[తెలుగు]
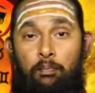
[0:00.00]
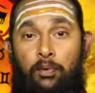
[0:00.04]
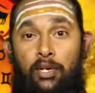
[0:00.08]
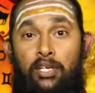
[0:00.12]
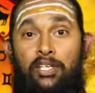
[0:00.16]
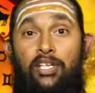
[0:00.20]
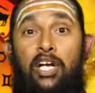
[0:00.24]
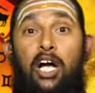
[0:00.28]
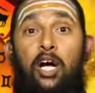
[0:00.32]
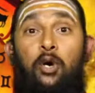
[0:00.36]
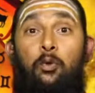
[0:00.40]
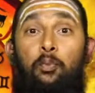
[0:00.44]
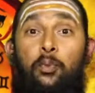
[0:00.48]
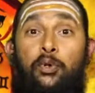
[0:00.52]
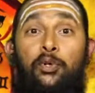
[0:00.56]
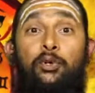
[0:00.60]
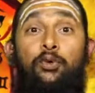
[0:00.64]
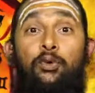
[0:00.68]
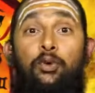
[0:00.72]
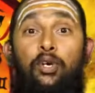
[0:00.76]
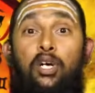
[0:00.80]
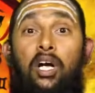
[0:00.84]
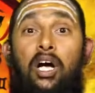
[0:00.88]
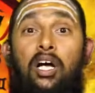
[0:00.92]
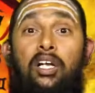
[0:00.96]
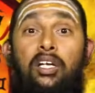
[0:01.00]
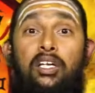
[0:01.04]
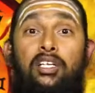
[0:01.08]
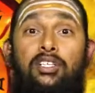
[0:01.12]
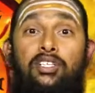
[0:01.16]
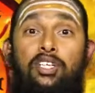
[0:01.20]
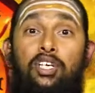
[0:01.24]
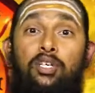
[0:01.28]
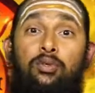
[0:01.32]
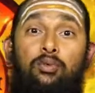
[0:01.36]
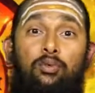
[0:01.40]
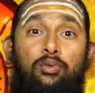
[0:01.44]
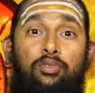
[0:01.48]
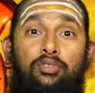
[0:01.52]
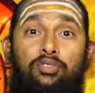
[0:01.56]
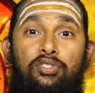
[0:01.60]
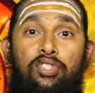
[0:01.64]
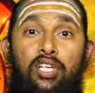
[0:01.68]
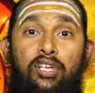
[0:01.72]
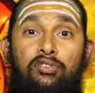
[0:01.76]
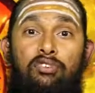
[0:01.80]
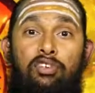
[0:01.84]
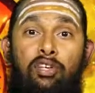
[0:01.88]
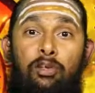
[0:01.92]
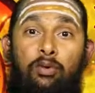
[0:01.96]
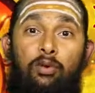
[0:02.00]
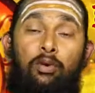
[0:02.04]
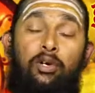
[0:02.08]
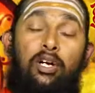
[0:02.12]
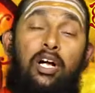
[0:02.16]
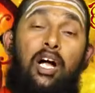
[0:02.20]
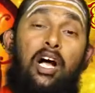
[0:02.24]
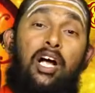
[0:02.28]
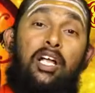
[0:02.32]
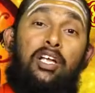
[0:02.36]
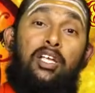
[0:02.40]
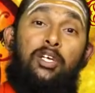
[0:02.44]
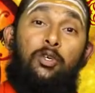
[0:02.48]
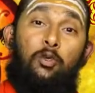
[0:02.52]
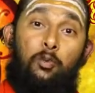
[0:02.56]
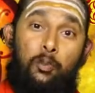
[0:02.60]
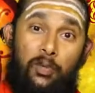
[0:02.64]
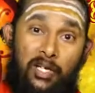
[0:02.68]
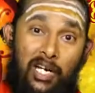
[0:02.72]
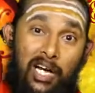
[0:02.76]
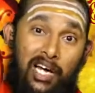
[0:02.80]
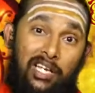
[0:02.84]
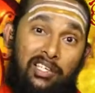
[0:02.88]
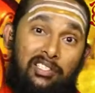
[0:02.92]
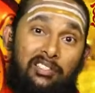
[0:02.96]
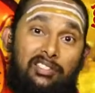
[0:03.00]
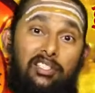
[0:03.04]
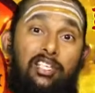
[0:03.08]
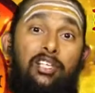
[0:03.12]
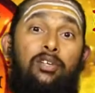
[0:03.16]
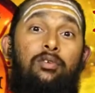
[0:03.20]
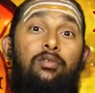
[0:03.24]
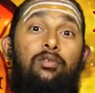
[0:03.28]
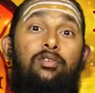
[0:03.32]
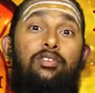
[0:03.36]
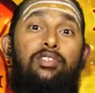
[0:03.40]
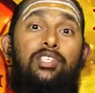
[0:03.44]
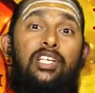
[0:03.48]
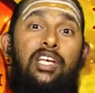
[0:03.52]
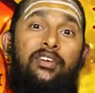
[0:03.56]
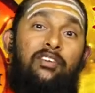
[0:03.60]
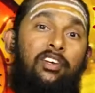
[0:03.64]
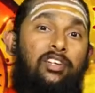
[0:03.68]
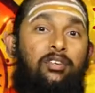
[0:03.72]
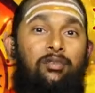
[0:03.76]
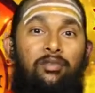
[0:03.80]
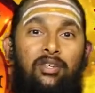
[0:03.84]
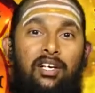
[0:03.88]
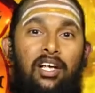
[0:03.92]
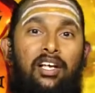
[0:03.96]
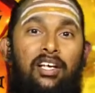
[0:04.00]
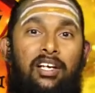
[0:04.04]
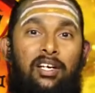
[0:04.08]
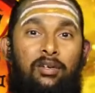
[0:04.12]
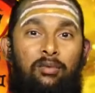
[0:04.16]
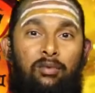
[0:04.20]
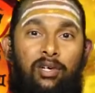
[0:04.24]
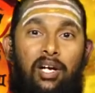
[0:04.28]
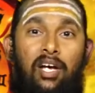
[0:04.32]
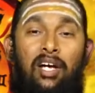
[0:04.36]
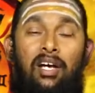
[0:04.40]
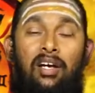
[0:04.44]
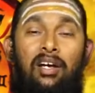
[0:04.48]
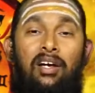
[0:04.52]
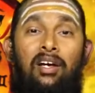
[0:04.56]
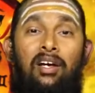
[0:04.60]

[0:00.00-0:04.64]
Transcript: ప్రజా ఉపయోగాన్ని చేకూర్చేవి లోకానికి ఉపకారం చేకూర్చేవై ఉంటాయి కనుక